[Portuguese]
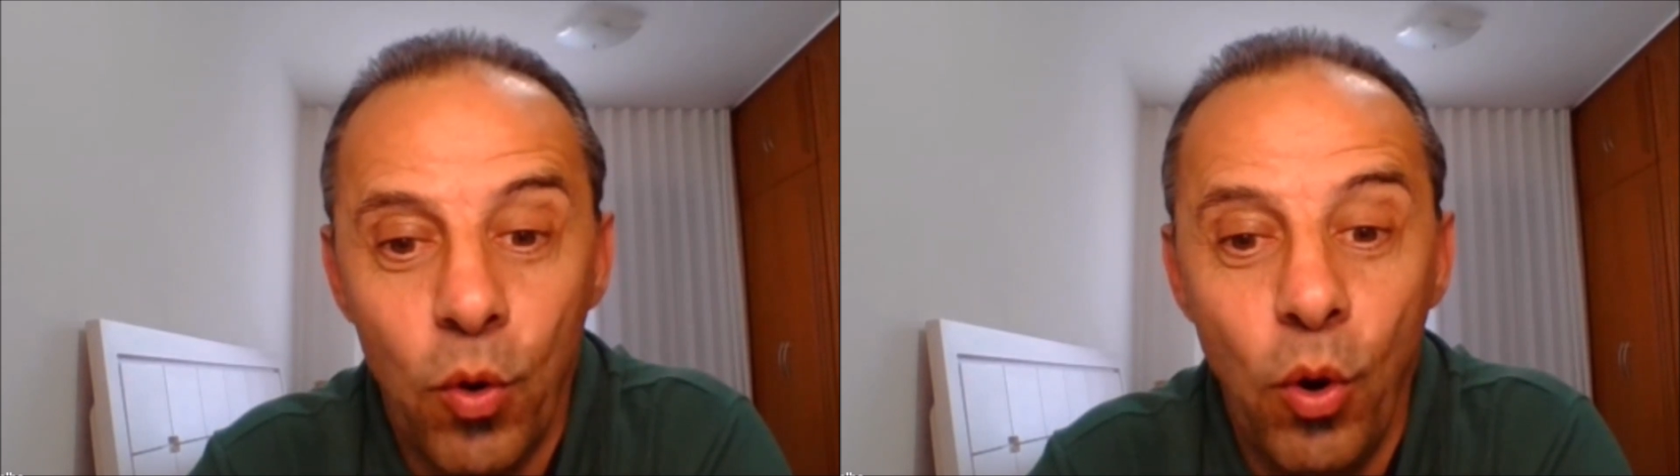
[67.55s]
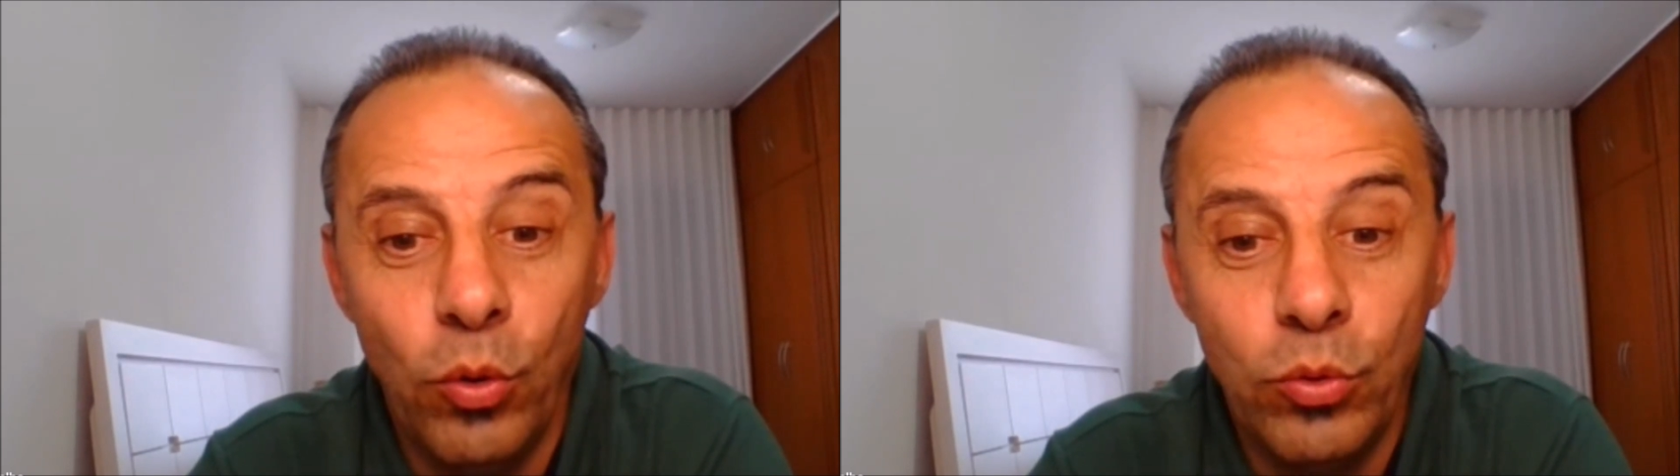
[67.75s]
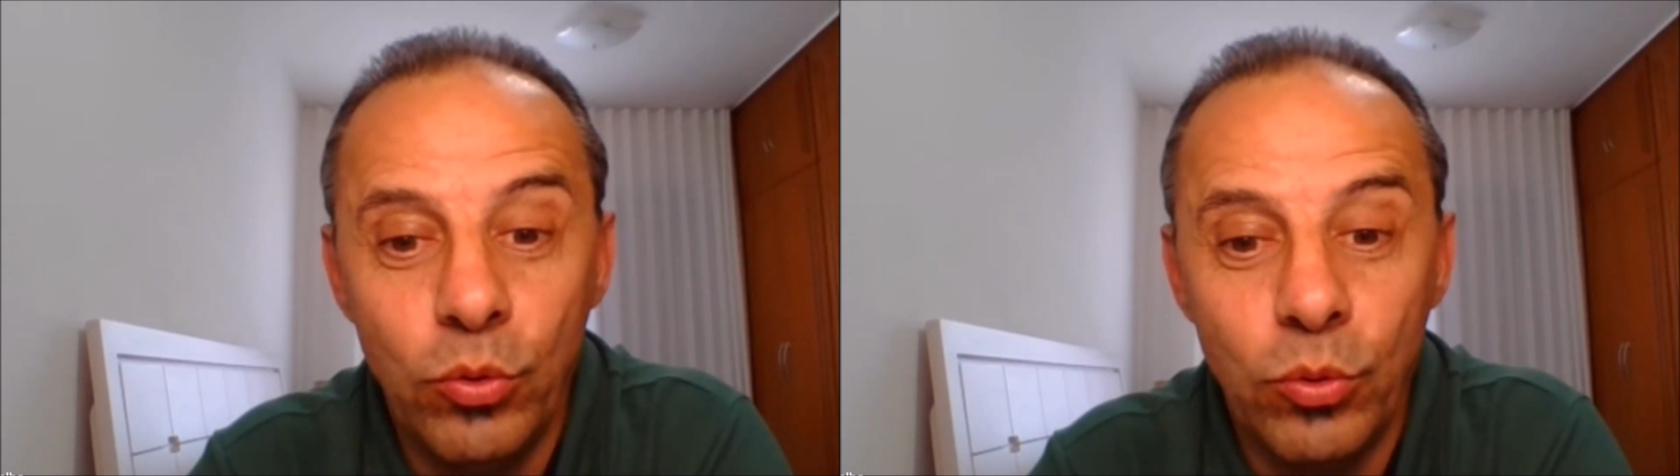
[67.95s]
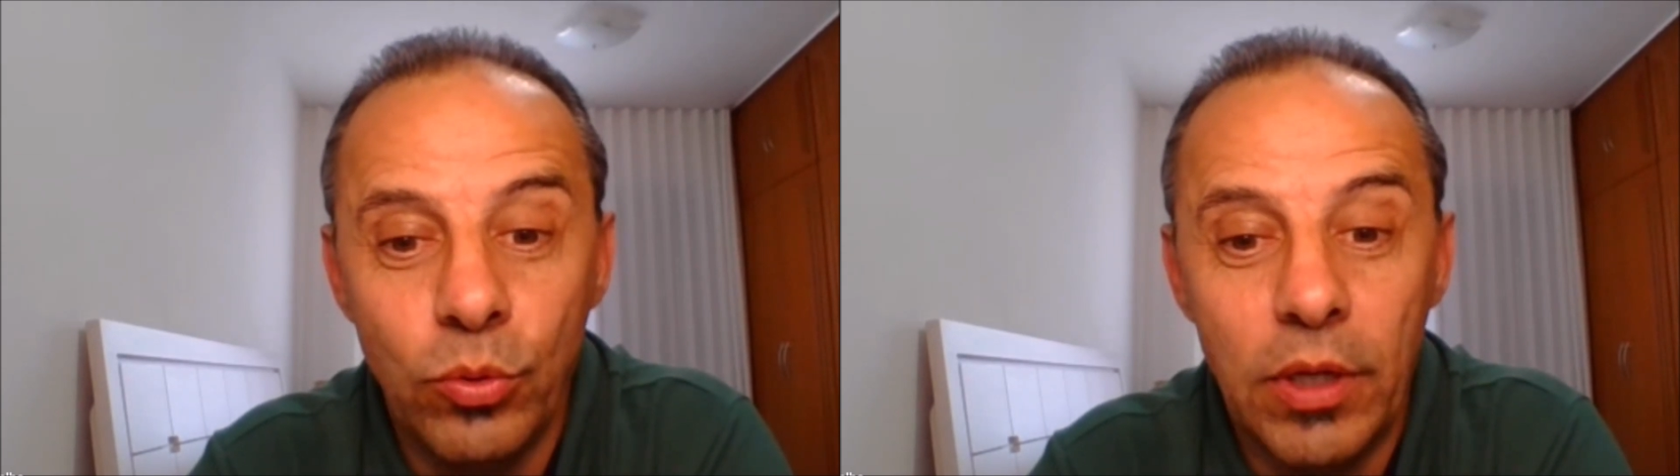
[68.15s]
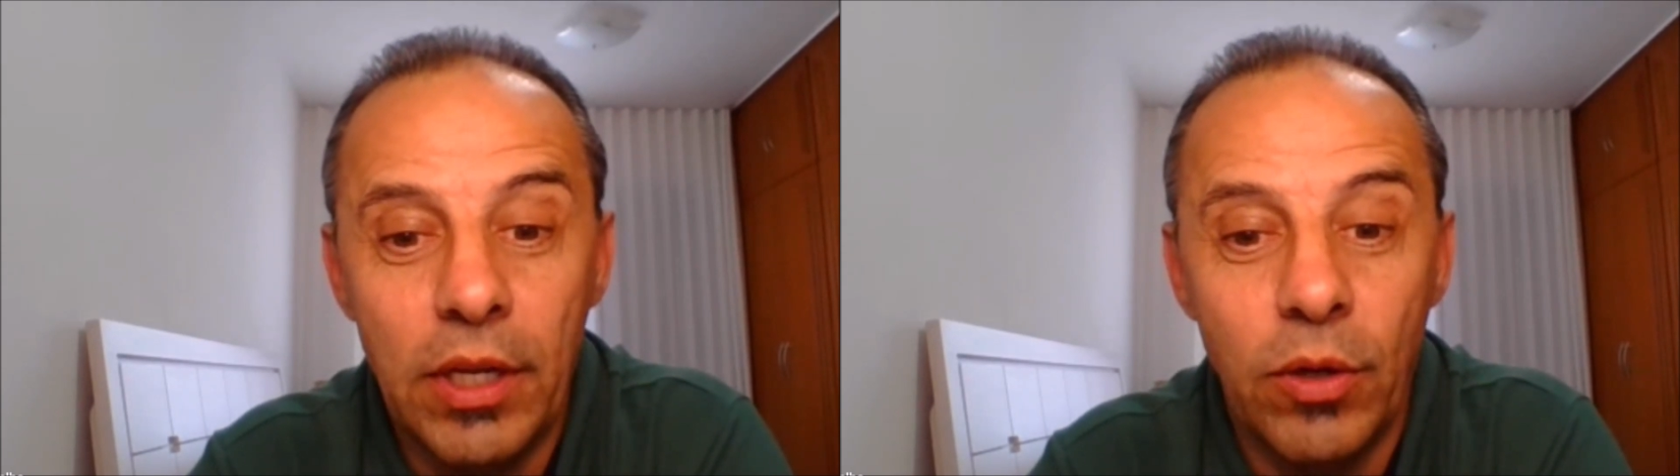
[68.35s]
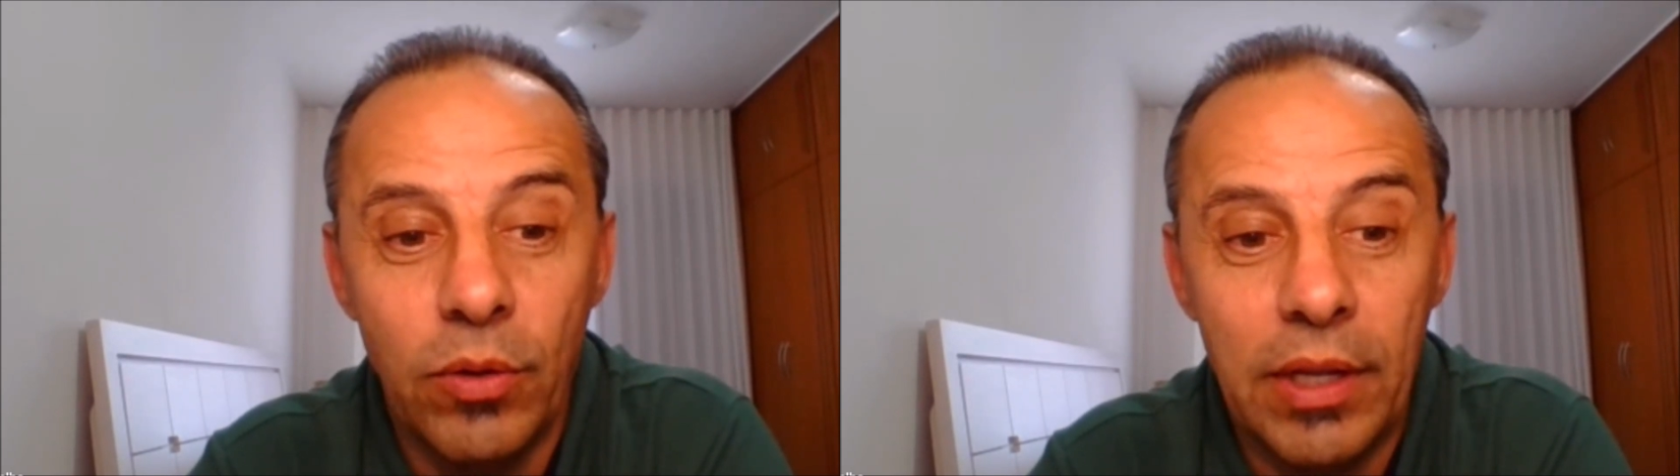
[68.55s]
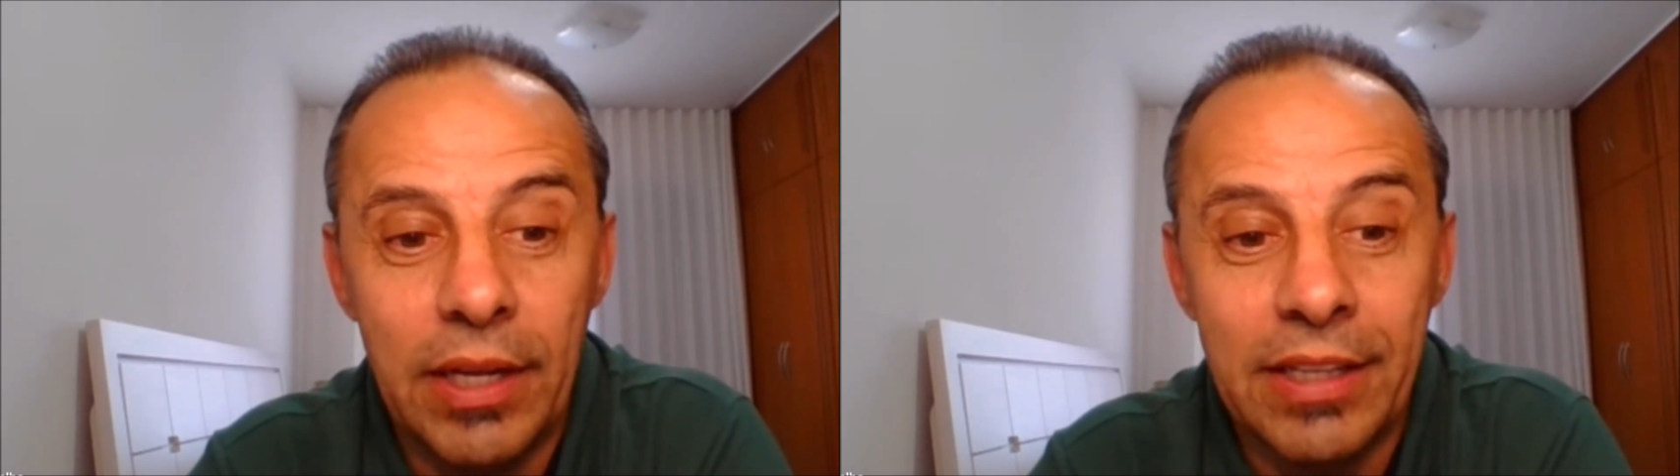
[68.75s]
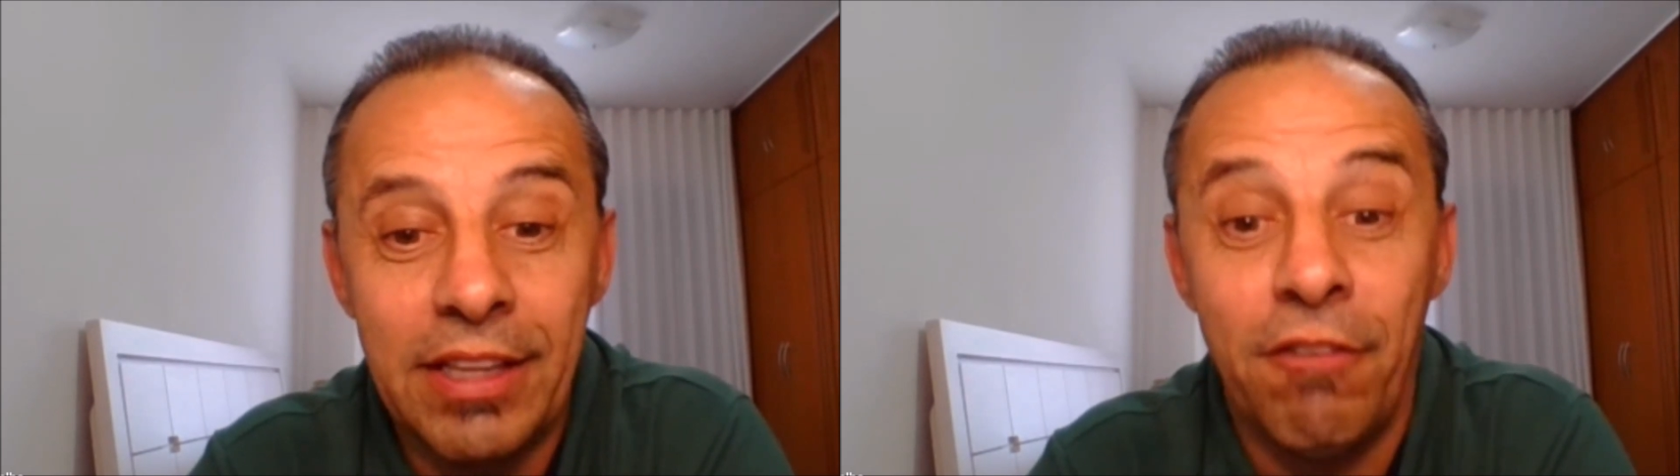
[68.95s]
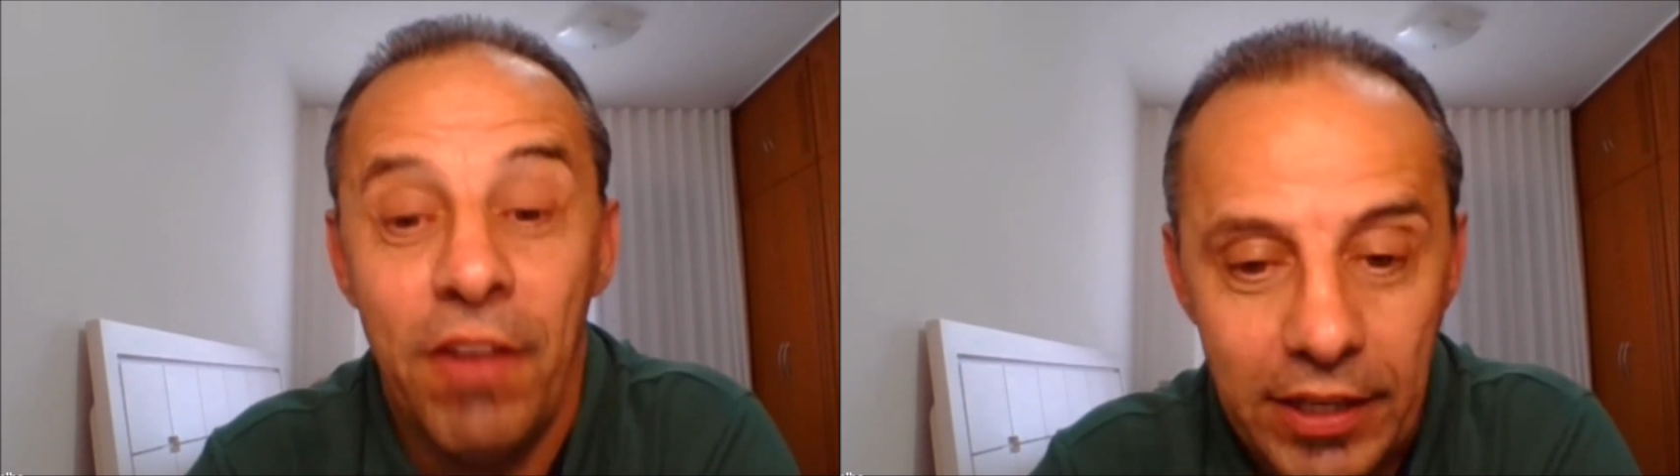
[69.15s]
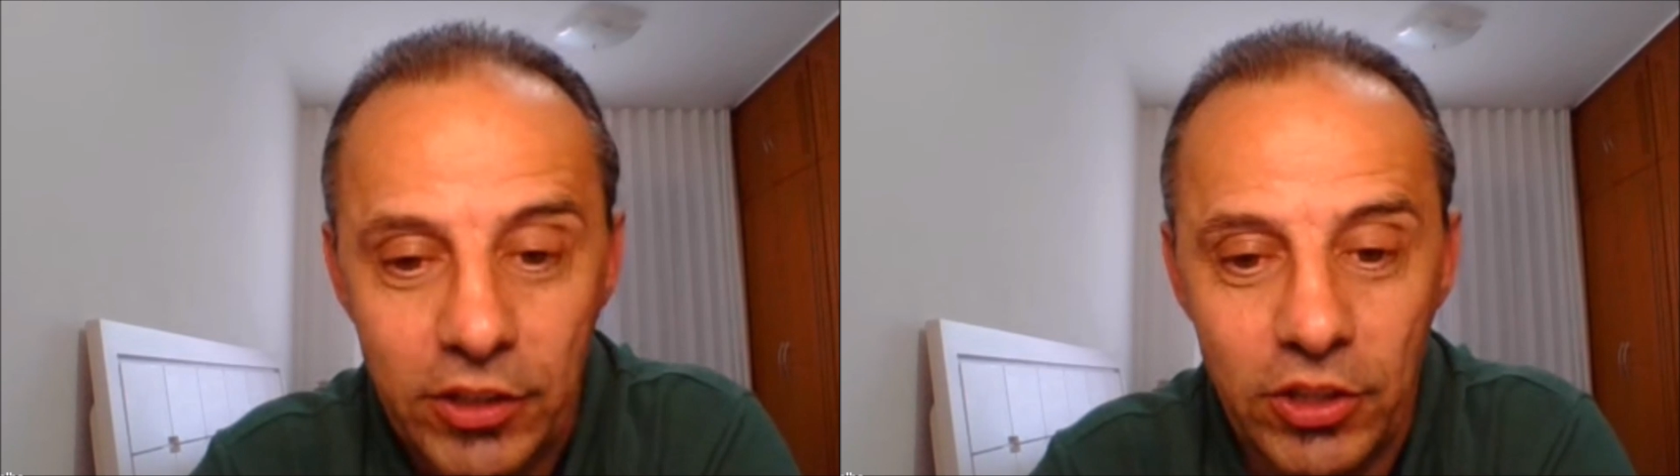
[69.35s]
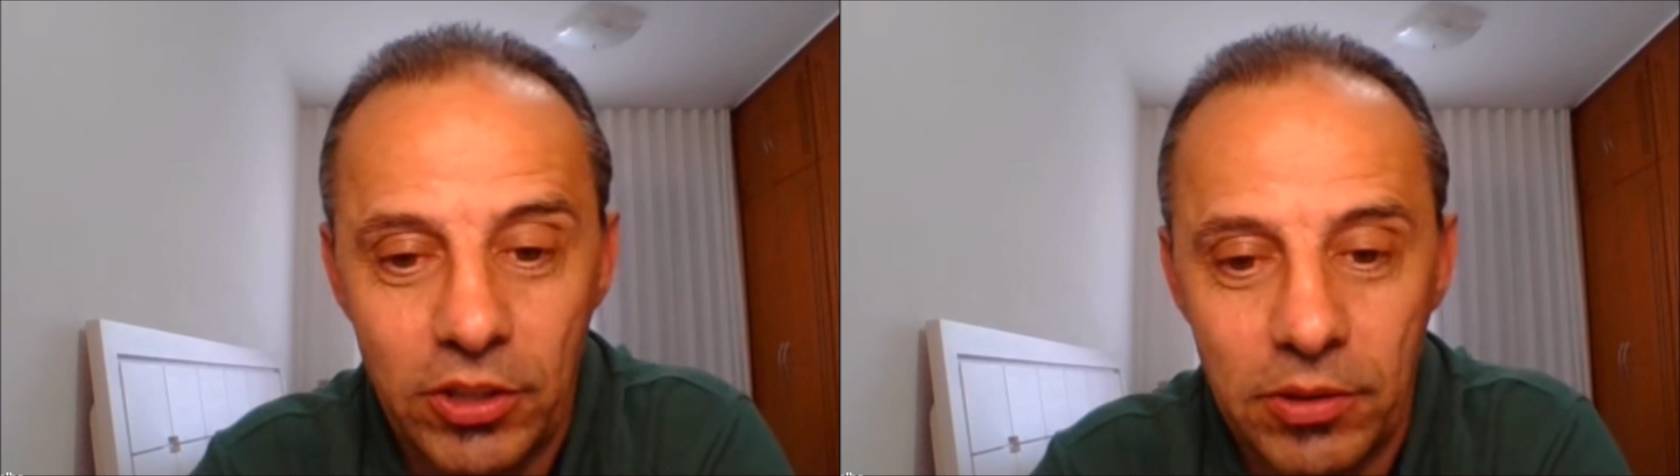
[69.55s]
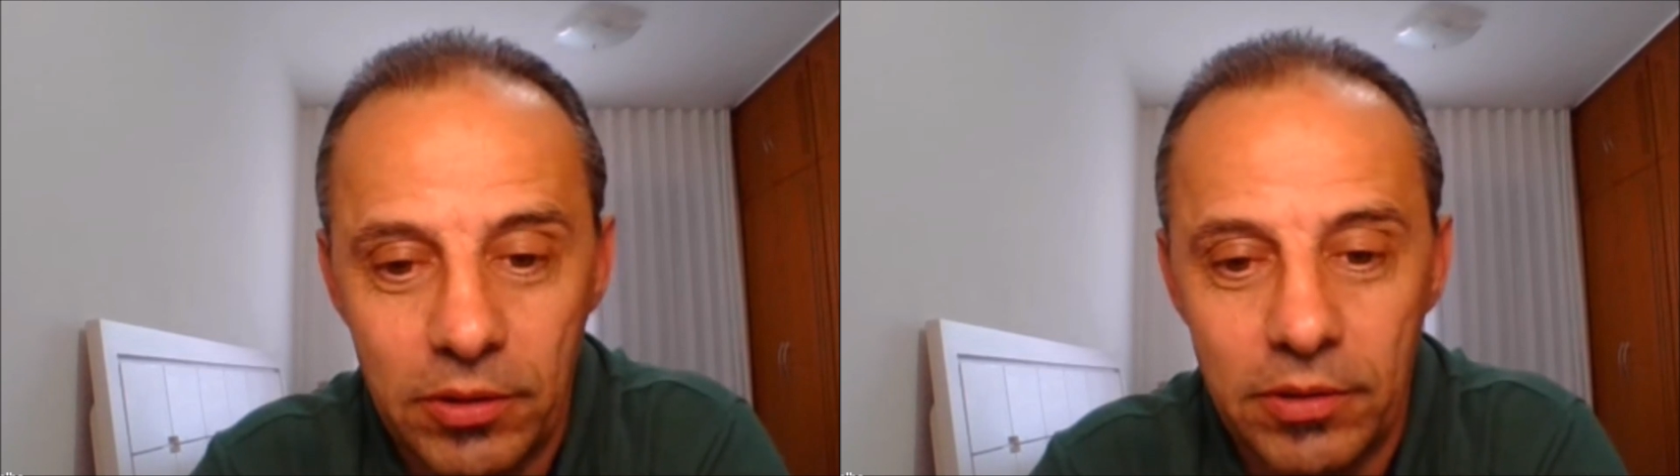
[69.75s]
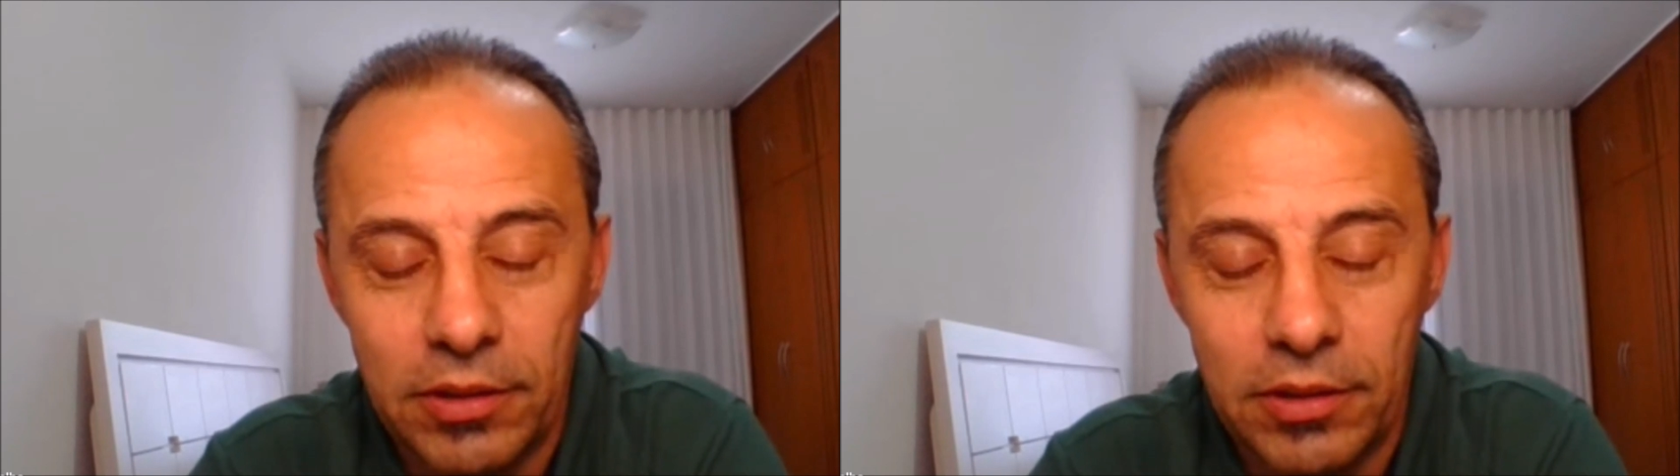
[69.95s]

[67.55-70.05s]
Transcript: gol do Euler de Flash.